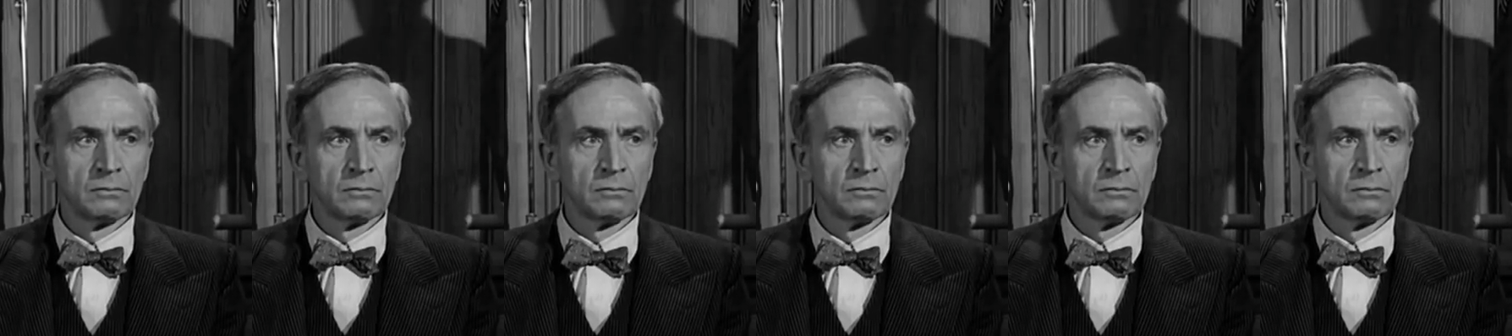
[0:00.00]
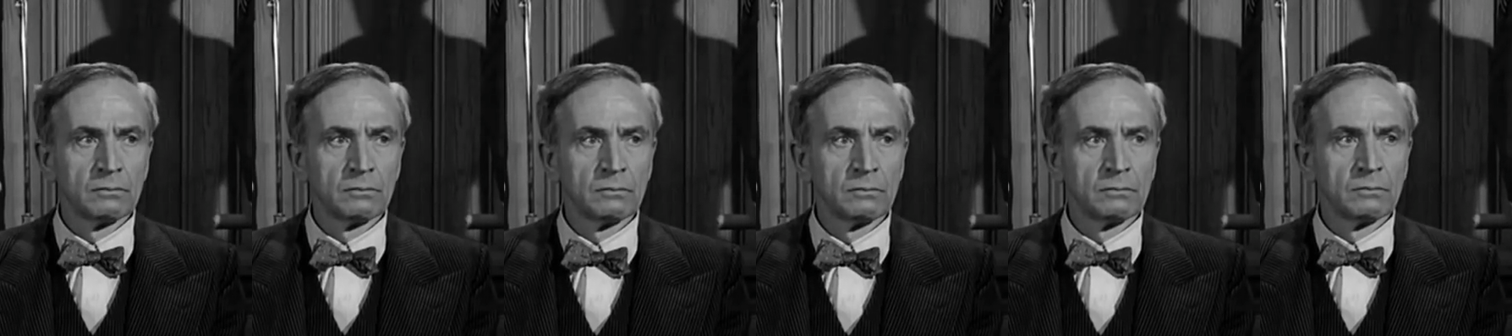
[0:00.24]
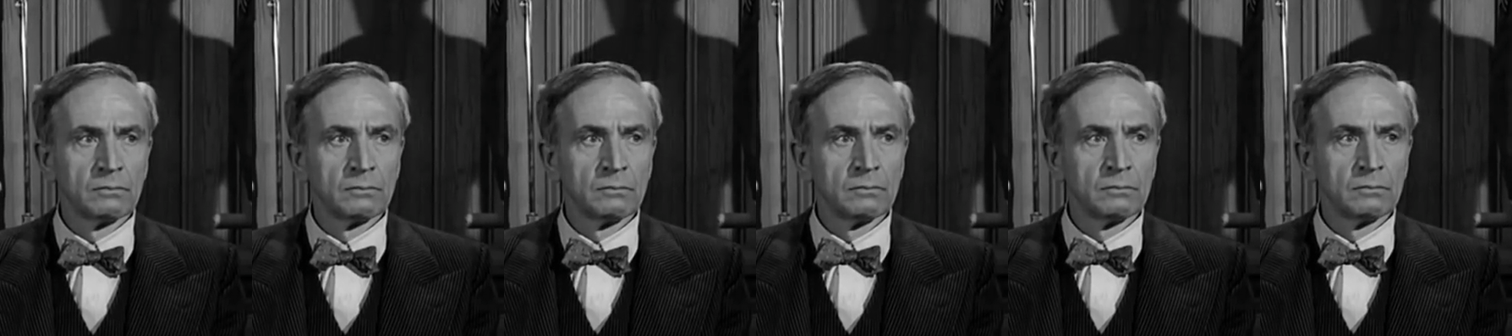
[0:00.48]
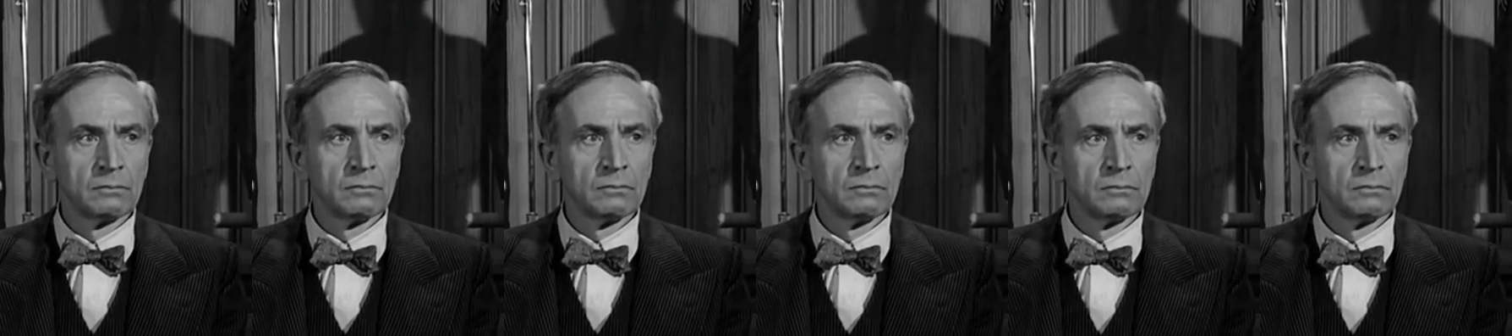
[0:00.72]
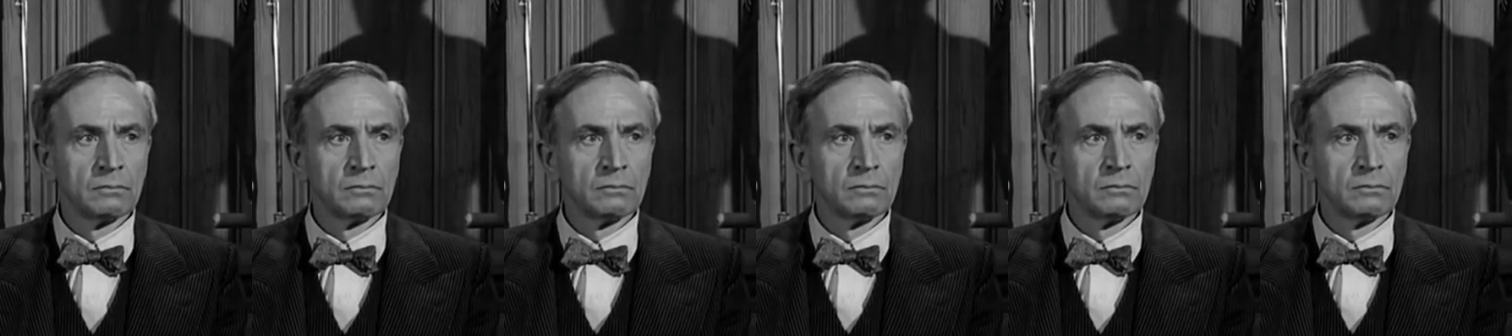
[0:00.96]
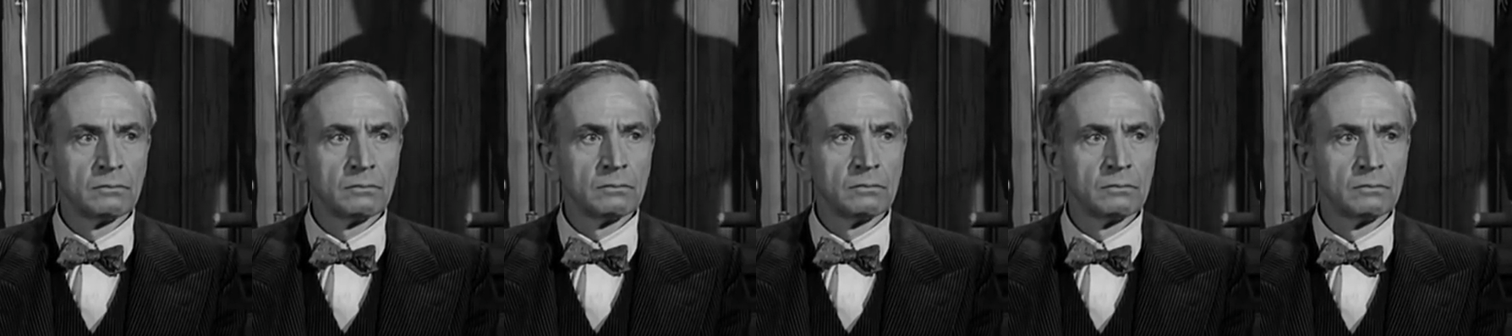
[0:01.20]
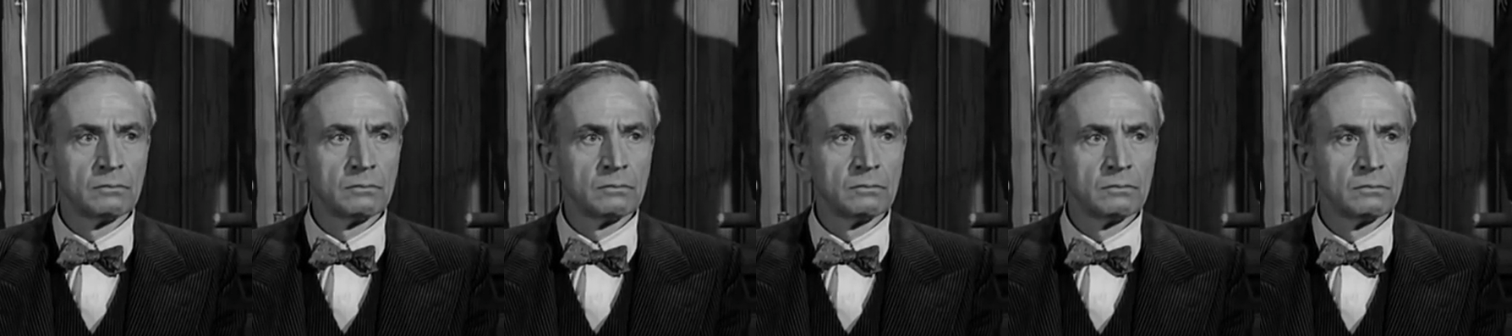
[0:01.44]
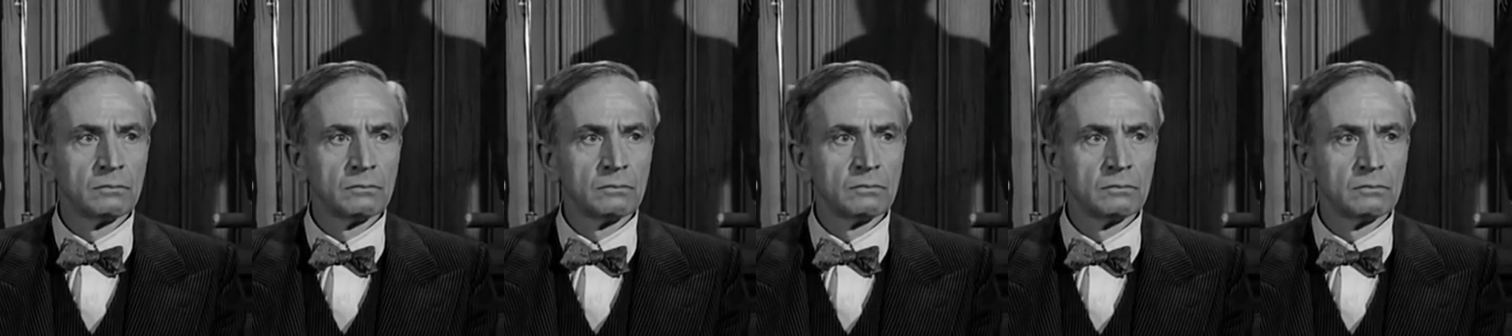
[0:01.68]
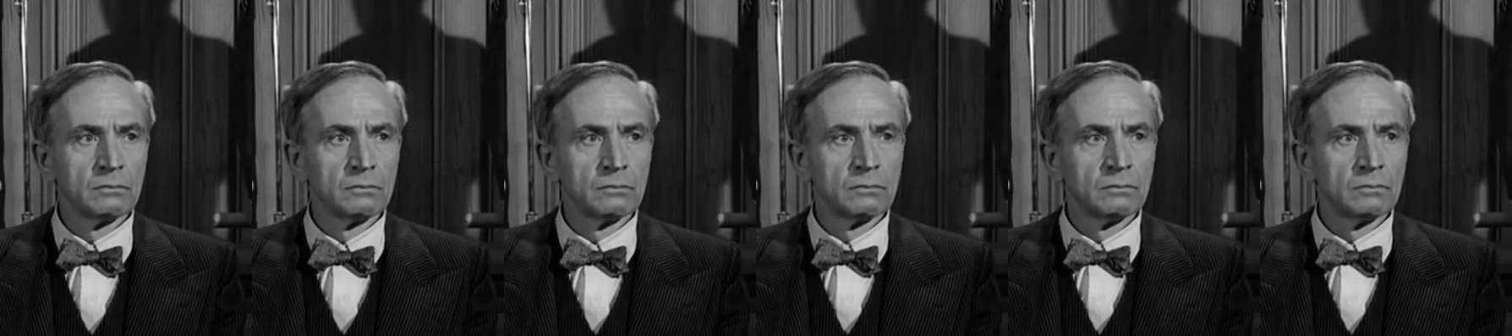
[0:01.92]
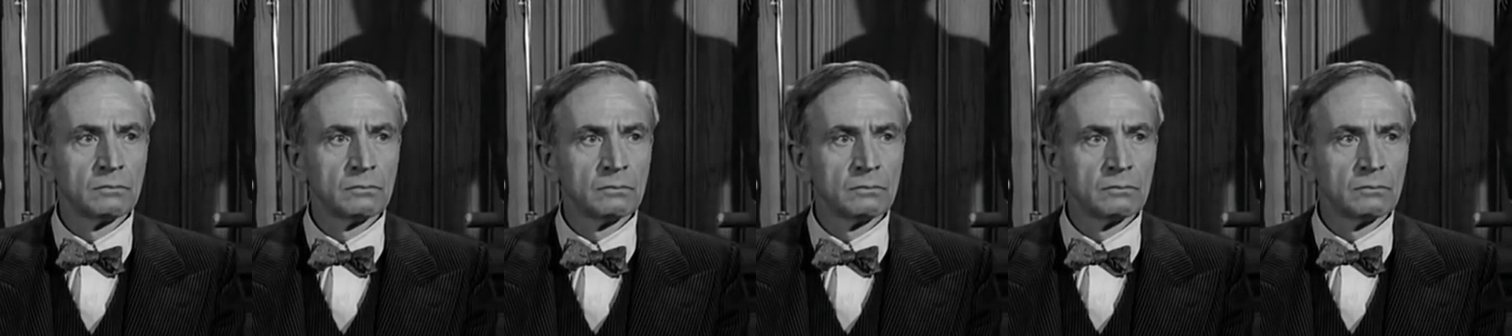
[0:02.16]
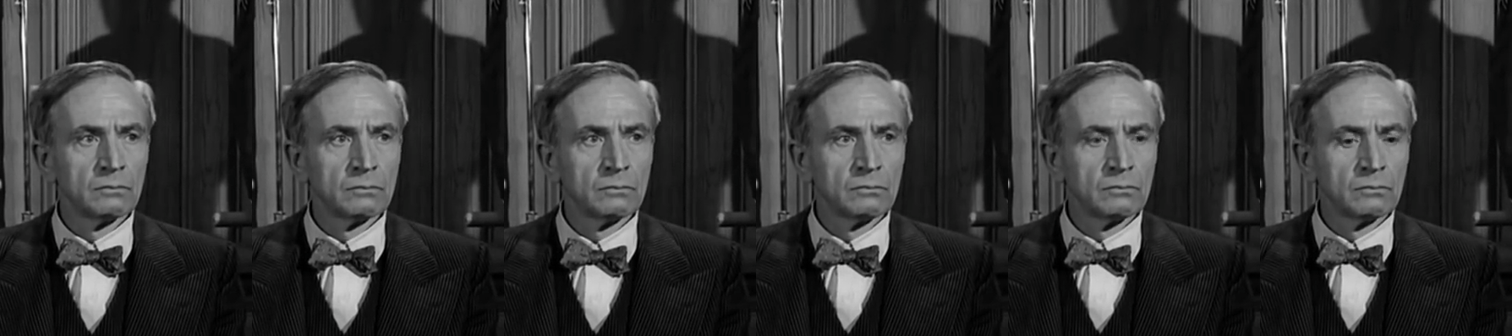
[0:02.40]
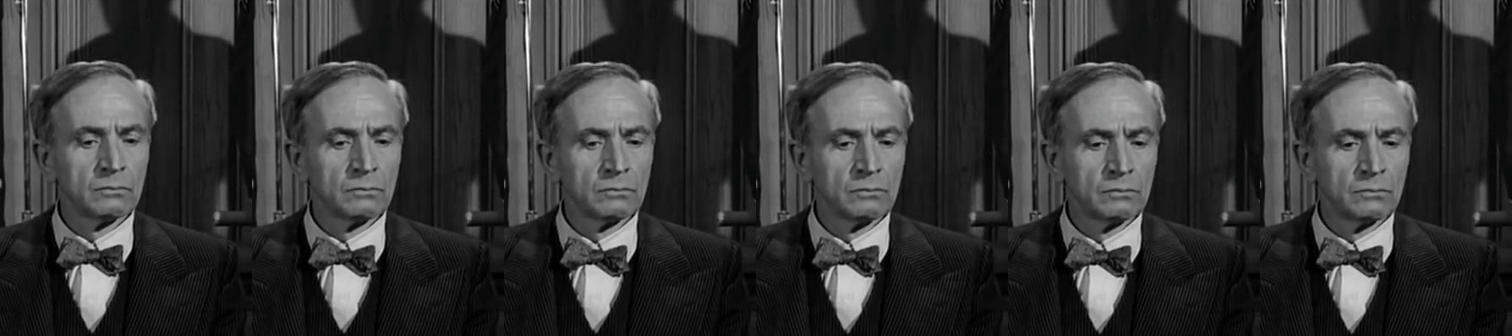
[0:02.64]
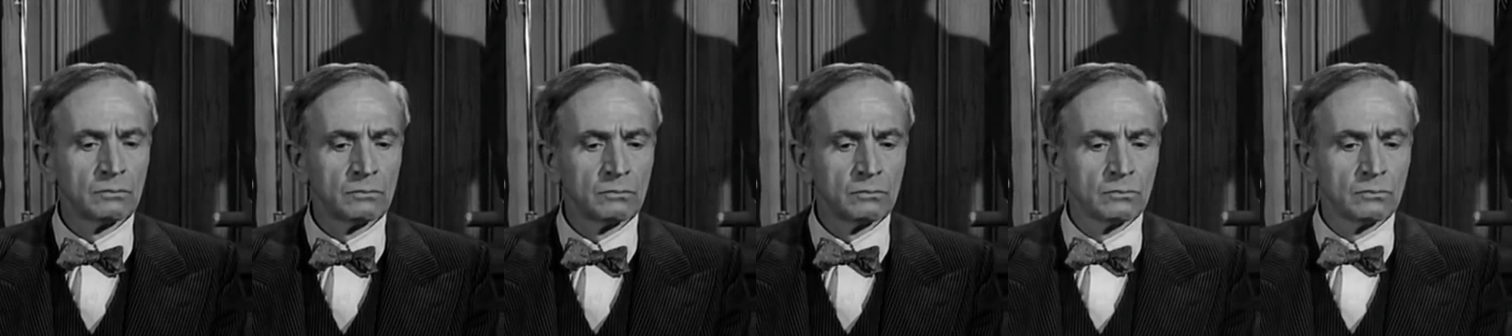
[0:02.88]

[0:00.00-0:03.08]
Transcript: el buen alemán que sabía cómo cumplir las órdenes,